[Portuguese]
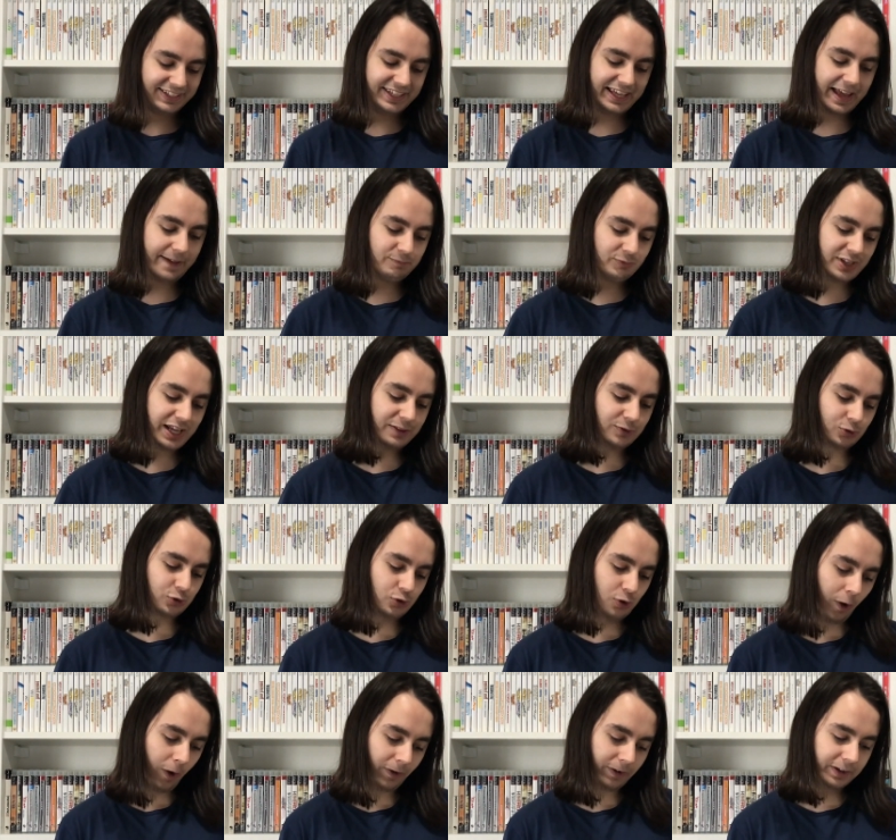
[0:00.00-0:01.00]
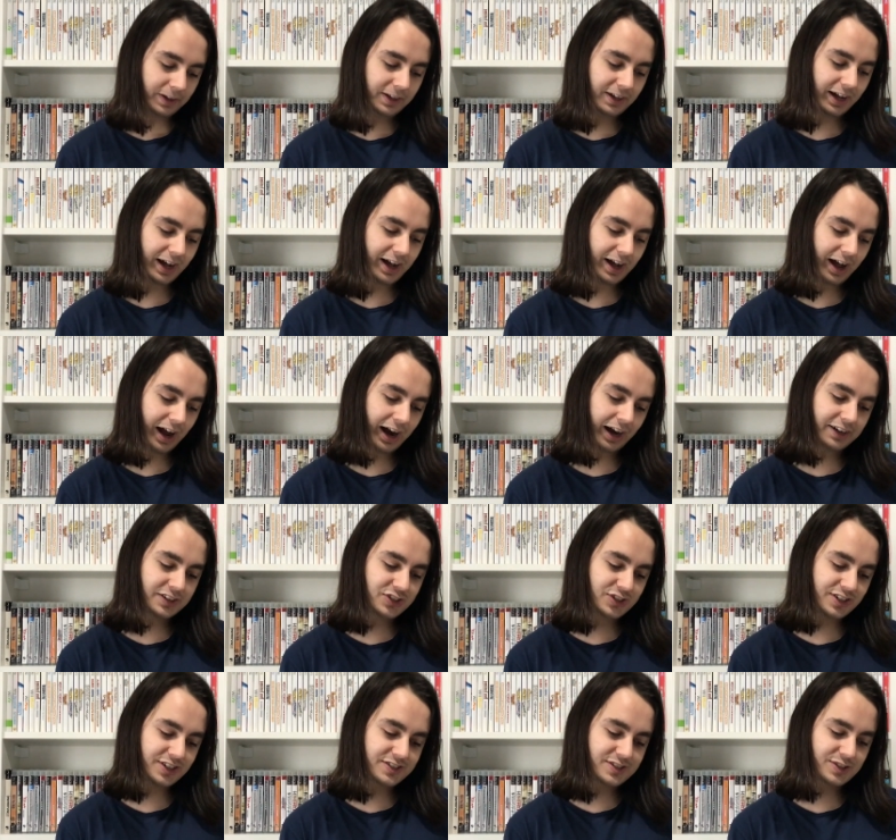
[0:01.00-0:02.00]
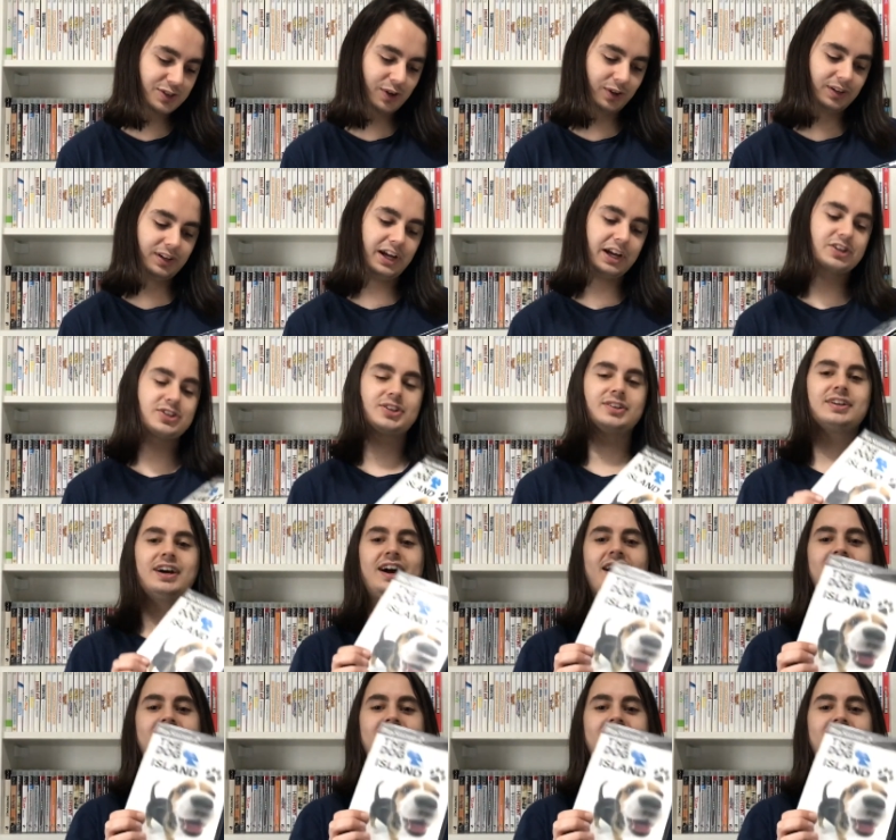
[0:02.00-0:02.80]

que é The Dog Artist Collection